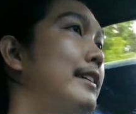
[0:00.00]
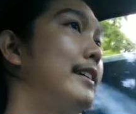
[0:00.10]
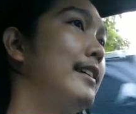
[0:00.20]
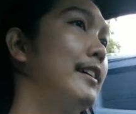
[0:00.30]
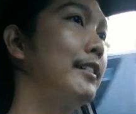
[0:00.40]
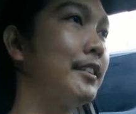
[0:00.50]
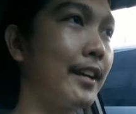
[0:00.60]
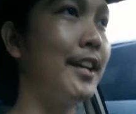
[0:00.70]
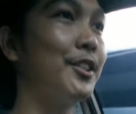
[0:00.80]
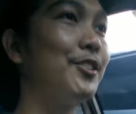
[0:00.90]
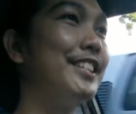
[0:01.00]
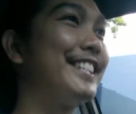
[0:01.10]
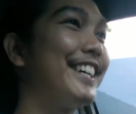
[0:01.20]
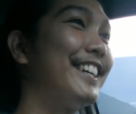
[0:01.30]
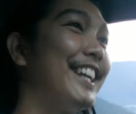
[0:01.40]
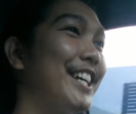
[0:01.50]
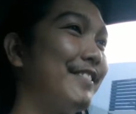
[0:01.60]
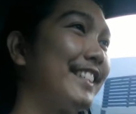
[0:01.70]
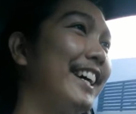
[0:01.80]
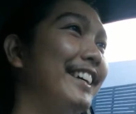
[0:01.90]
and create your desired
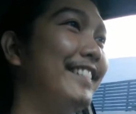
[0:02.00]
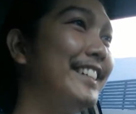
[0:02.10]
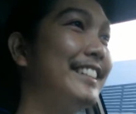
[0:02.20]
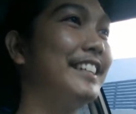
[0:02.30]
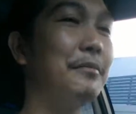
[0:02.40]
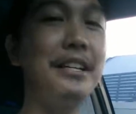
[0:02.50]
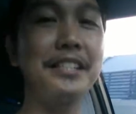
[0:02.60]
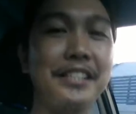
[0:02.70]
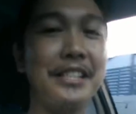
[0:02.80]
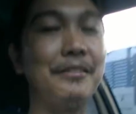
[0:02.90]
lifestyle. Alright? God bless.